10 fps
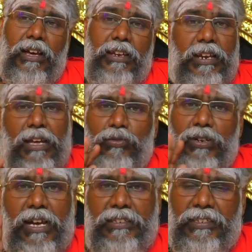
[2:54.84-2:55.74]
அதனால் அது
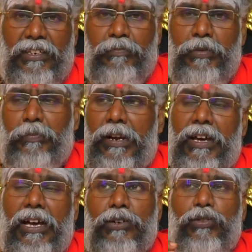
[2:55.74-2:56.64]
ஒரு ராசி எப்பயும்
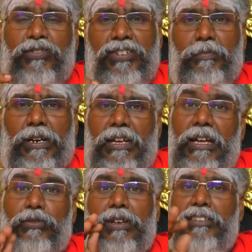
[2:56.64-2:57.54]
படாத ஒரு விஷயம்
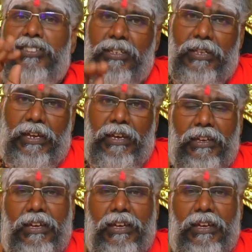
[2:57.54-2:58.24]
பட்டால் அது ஒரு அதிசயம் தானே